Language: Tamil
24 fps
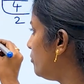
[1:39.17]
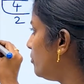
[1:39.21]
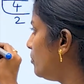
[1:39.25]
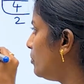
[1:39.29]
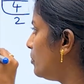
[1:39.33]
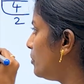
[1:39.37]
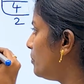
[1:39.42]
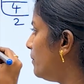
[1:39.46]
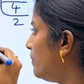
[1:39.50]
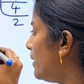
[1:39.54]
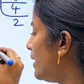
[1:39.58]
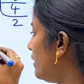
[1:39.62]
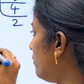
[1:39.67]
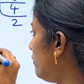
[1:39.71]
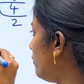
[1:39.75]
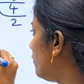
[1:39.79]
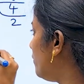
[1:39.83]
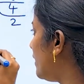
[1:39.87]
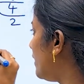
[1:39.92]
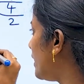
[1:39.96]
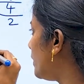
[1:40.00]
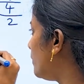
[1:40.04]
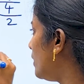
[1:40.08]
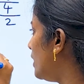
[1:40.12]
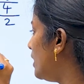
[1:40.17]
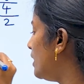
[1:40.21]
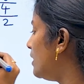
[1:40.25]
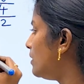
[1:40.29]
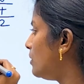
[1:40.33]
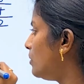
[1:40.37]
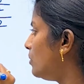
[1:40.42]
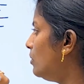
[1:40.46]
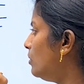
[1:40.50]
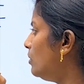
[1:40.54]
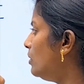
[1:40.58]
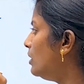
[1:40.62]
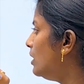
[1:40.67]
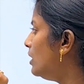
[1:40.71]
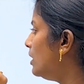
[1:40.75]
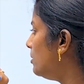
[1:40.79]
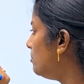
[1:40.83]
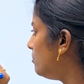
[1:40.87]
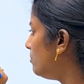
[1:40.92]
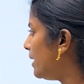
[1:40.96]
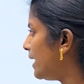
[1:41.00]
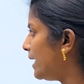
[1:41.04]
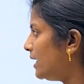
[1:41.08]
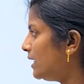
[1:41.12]
ஃபோர் பை ஃபைவ் எழுதுகிறோம்
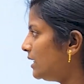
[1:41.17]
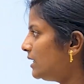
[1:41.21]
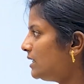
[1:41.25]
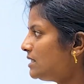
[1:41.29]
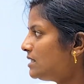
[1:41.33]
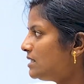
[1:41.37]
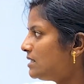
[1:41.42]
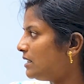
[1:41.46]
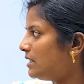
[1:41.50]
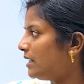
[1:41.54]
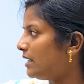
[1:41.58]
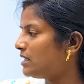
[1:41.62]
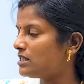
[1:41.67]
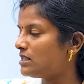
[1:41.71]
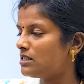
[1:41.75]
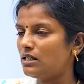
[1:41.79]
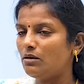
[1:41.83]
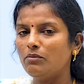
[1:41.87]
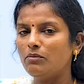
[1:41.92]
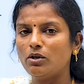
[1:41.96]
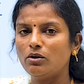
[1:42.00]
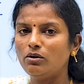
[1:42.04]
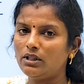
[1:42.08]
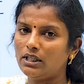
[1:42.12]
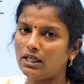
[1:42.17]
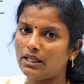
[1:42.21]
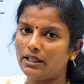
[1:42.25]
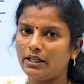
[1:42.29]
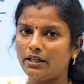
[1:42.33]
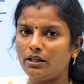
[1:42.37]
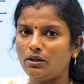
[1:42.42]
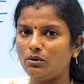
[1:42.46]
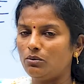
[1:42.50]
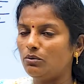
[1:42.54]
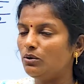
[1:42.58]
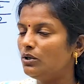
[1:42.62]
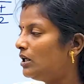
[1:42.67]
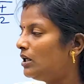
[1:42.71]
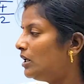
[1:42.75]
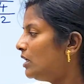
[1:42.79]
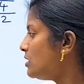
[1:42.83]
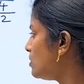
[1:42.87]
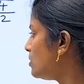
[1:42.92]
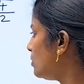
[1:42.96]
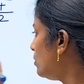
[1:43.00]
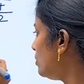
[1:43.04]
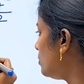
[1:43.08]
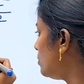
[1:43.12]
மைனஸ் நெக்ஸ்ட் நம்பரும் தேர்ட்டி டூ ஸோ